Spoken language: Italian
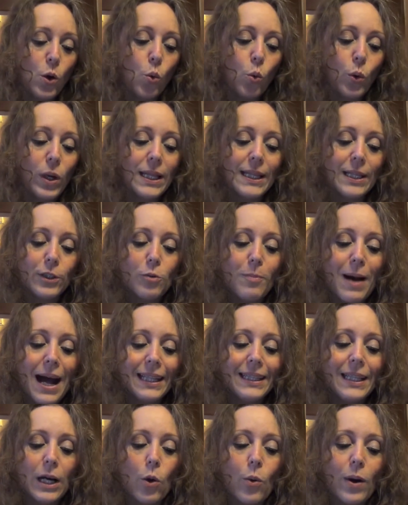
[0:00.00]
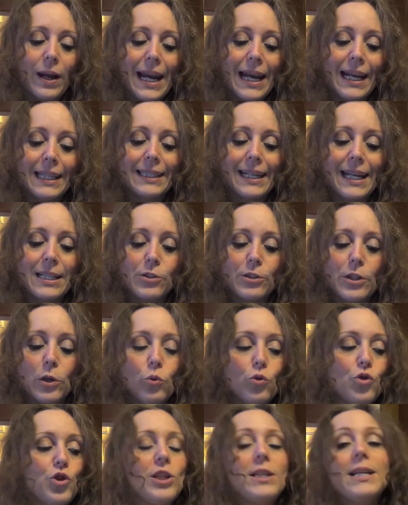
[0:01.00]
Quinta domanda, qual è l'attrezzo da
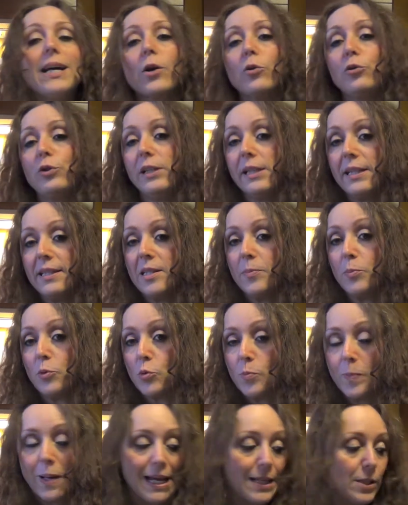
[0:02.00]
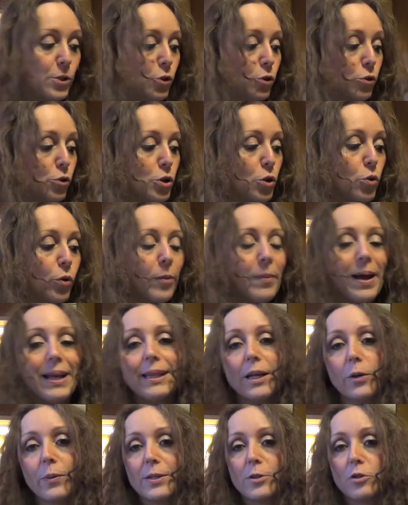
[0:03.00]
cucina che utilizzi più spesso?
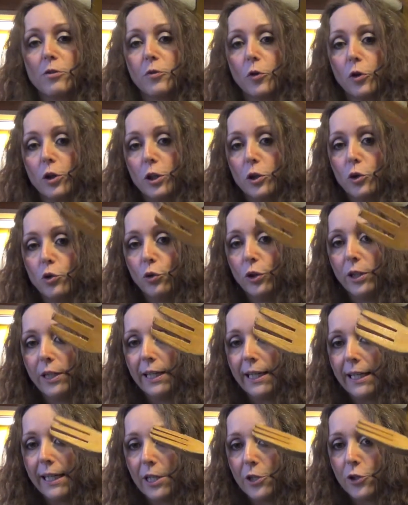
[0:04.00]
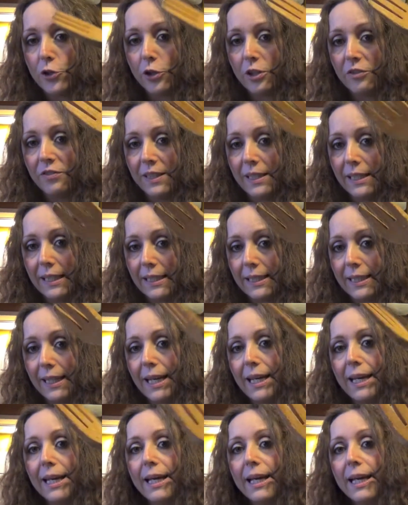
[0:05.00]
Sicuramente questo forchettone in legno che
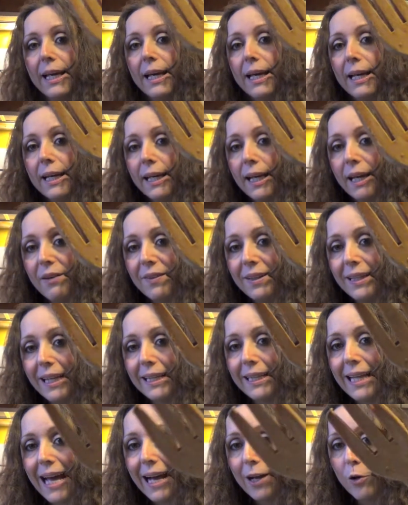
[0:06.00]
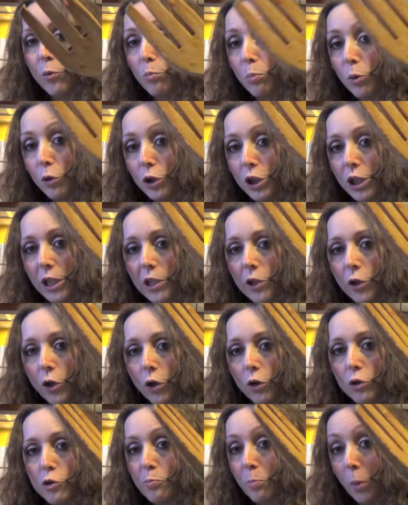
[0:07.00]
vedete e vedete anche un
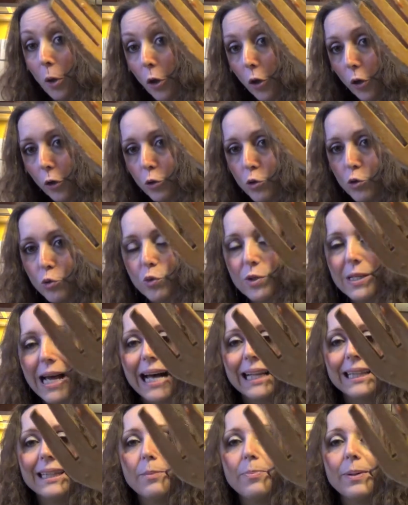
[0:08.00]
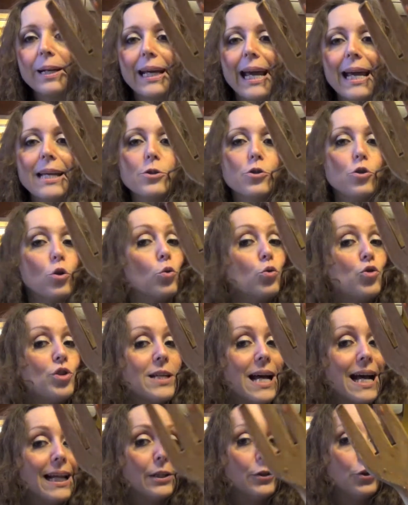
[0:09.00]
pochino sporco, scusate, perché sto
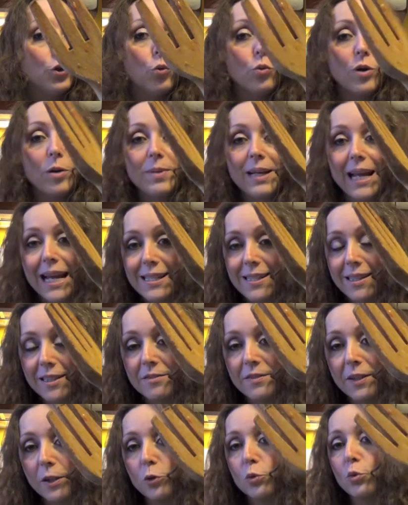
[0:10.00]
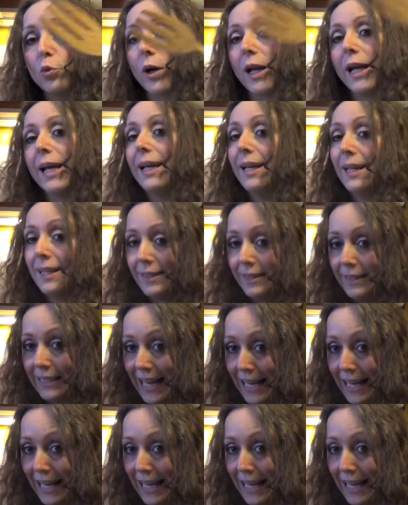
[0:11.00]
cucinando una minestra di verdure di